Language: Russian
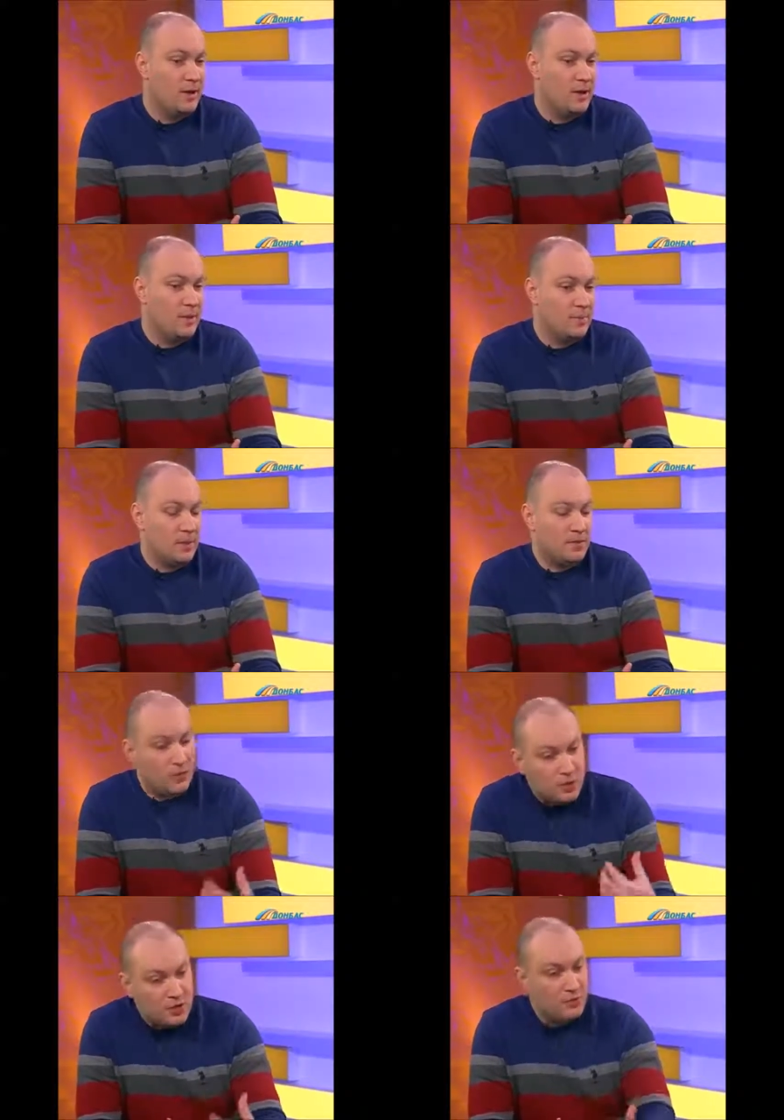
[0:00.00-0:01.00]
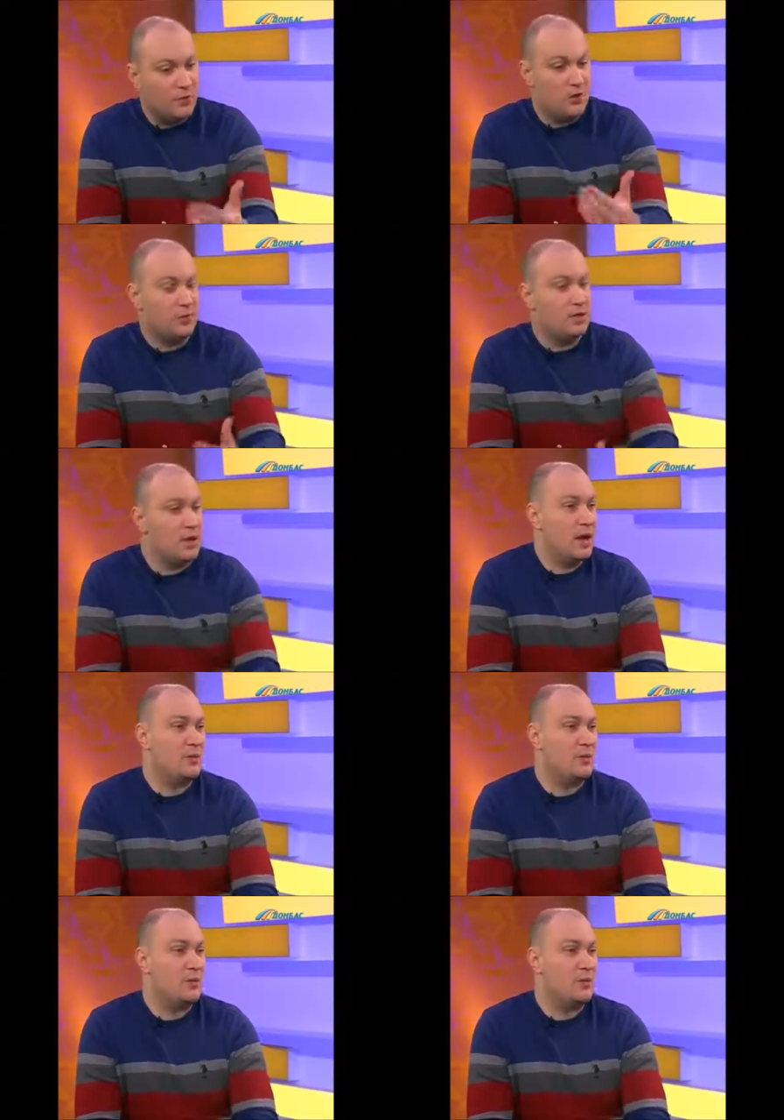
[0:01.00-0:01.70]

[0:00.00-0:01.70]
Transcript: И волей-неволей мы теряем